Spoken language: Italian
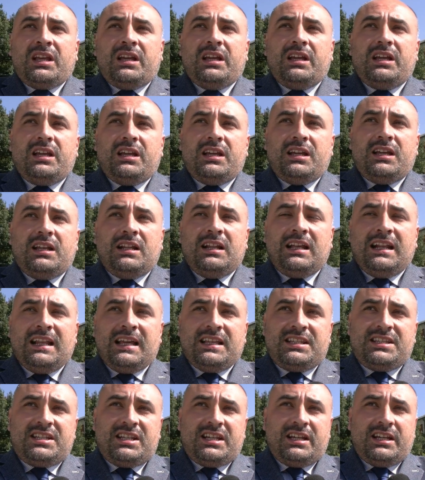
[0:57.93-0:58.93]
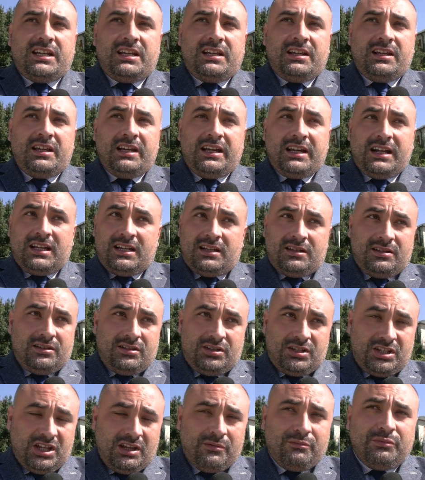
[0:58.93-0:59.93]
E la legge era
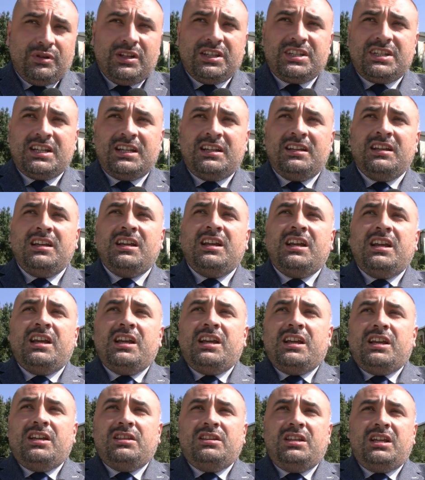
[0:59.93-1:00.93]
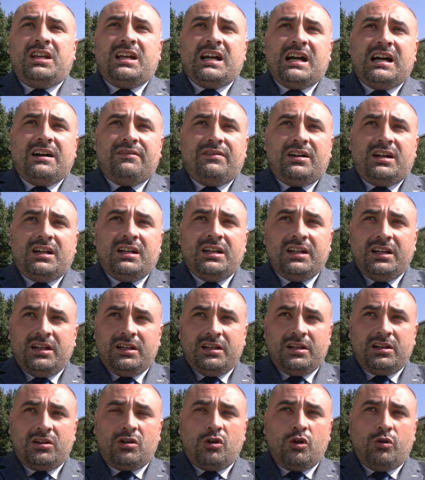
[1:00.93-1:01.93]
semplice, indicava
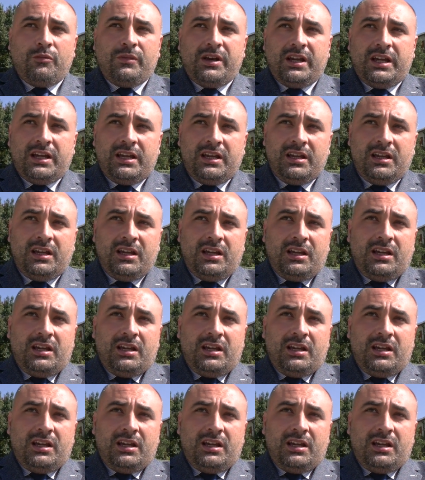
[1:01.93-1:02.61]
come